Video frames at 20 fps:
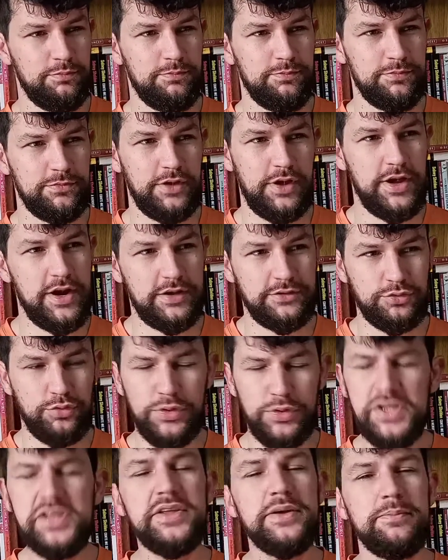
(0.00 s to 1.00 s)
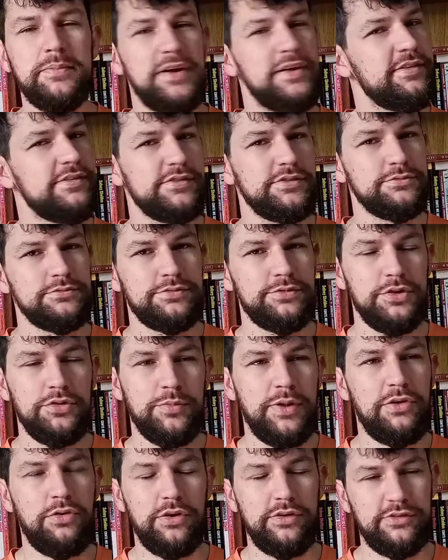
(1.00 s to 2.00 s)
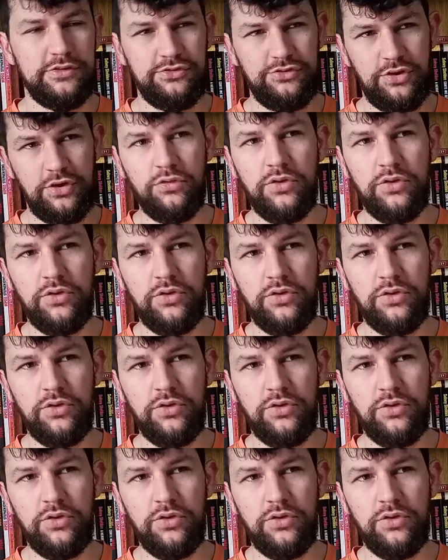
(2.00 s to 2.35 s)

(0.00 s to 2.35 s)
gratuita, mas não foi uma coisa que chegou